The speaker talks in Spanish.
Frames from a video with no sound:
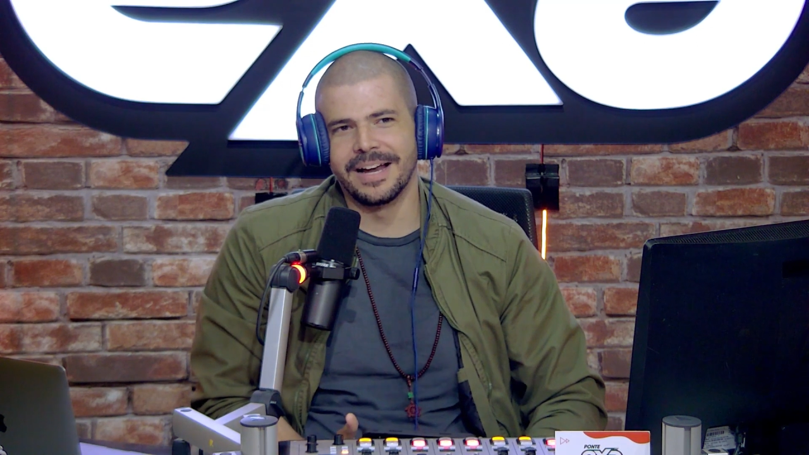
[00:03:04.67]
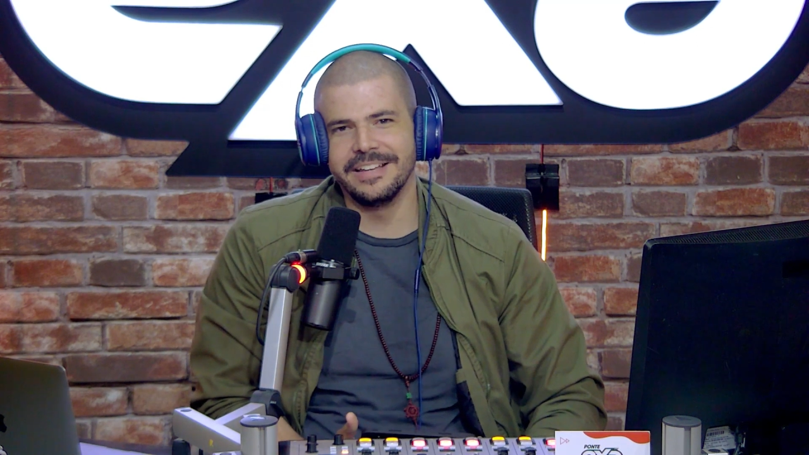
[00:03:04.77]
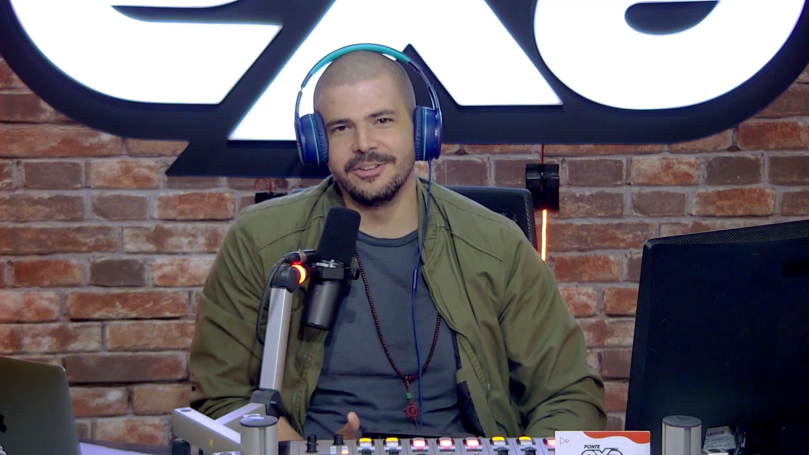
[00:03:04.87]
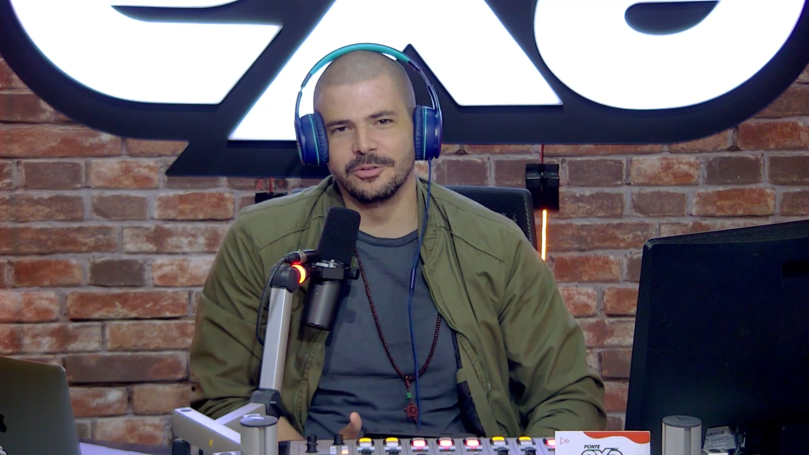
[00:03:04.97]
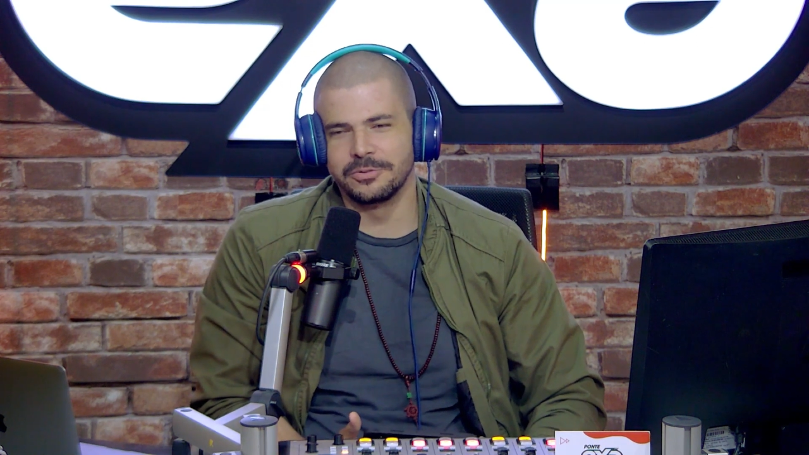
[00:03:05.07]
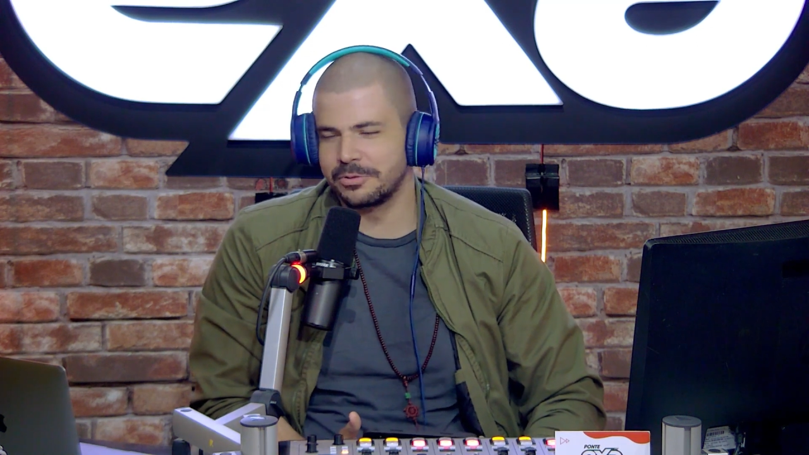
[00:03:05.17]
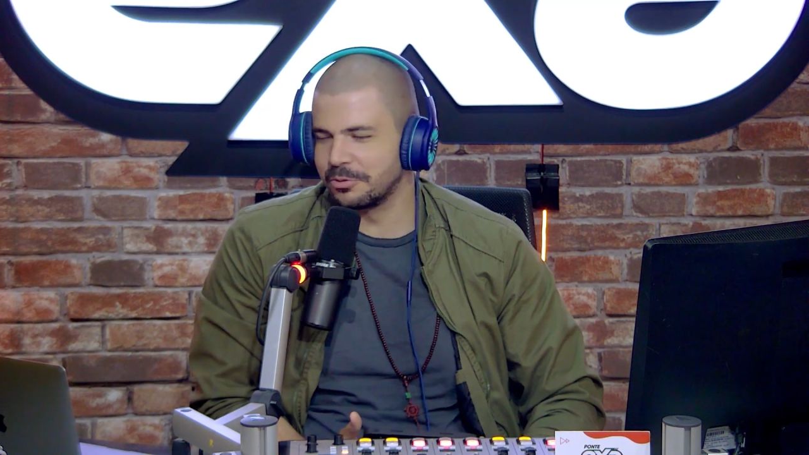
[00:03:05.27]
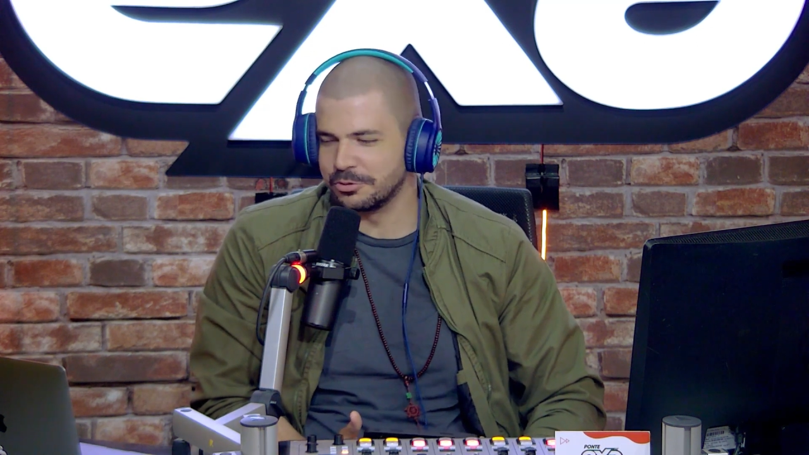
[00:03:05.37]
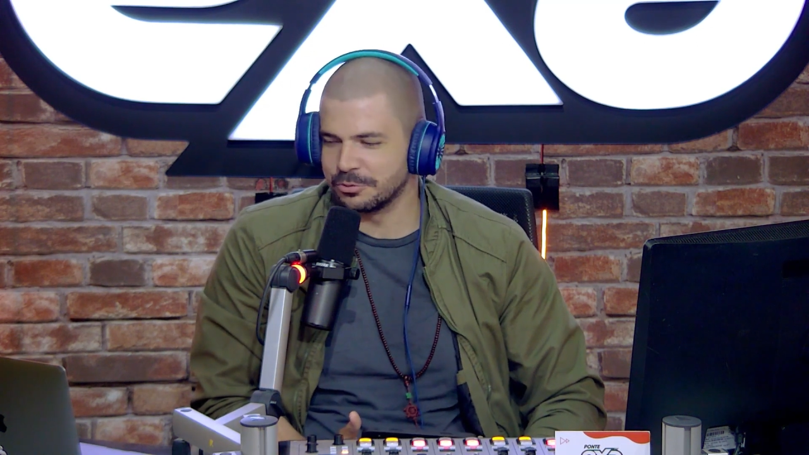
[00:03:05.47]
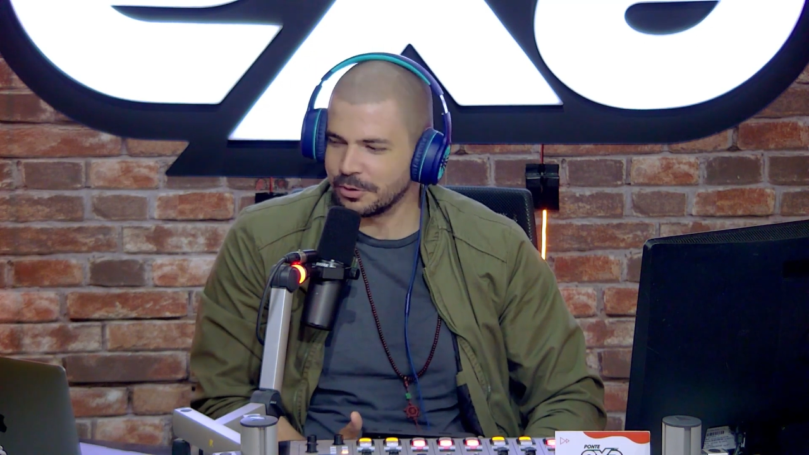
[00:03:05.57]
leyendo
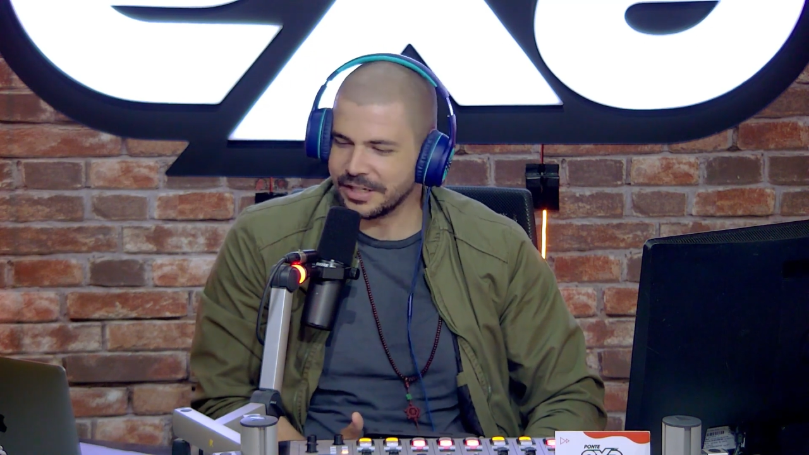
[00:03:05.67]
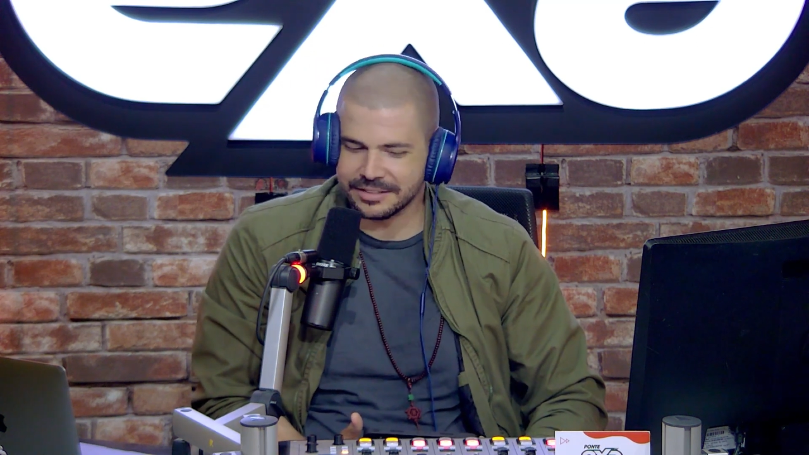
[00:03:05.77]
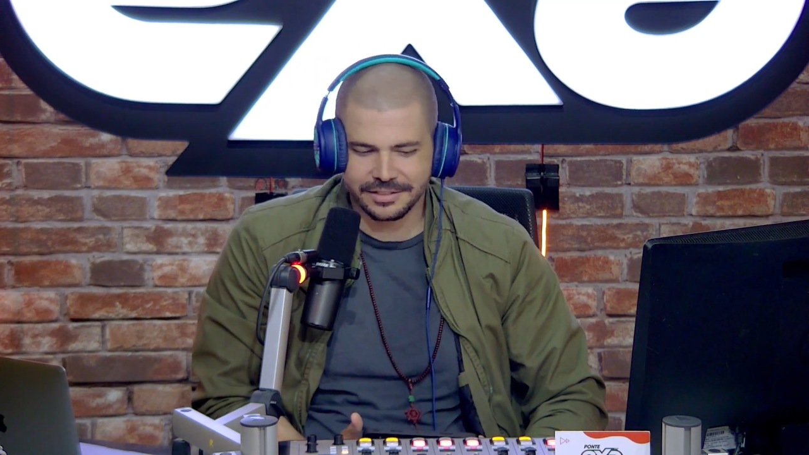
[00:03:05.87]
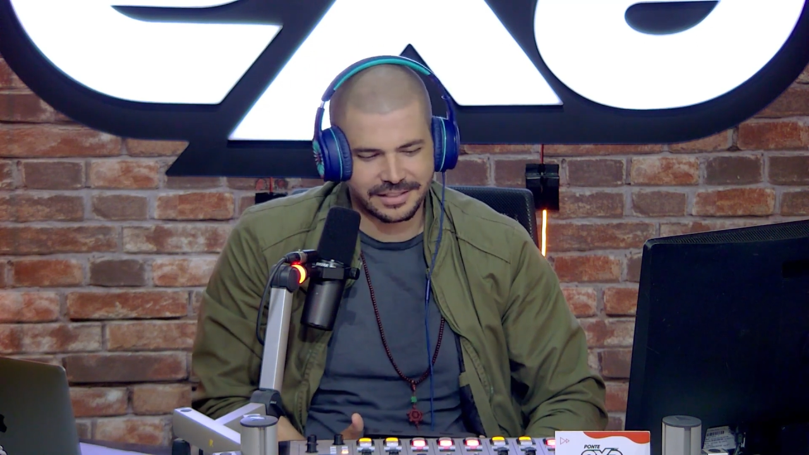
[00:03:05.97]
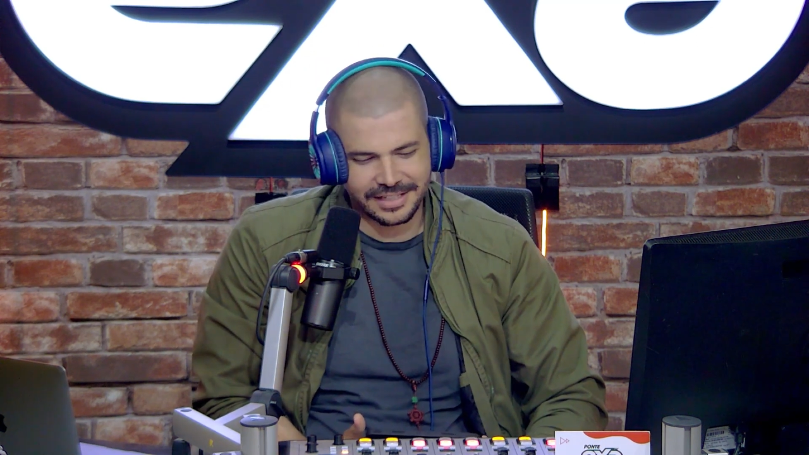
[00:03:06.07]
tus tweets